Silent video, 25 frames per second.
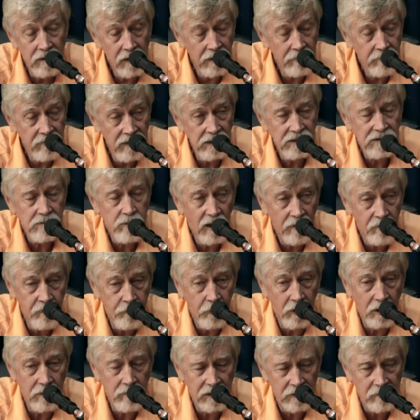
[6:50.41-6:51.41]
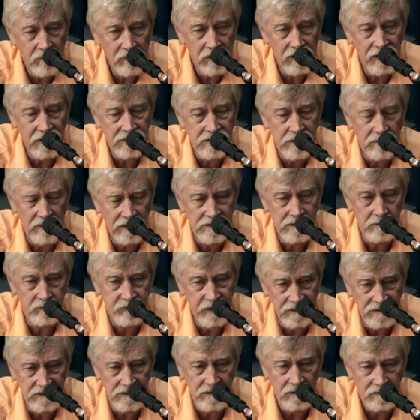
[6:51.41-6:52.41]
Da mesma forma com relação a
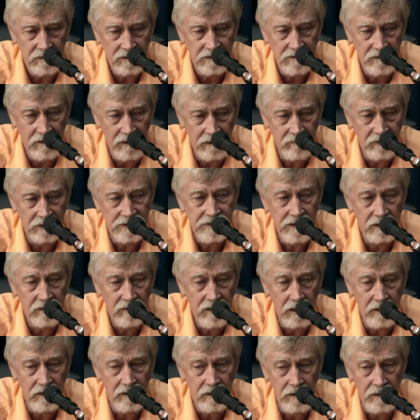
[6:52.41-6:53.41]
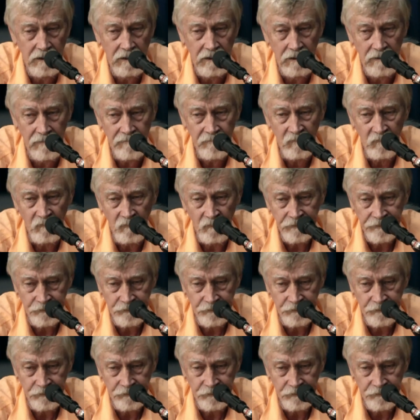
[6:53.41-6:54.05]
essas vacinas, né? Você tem que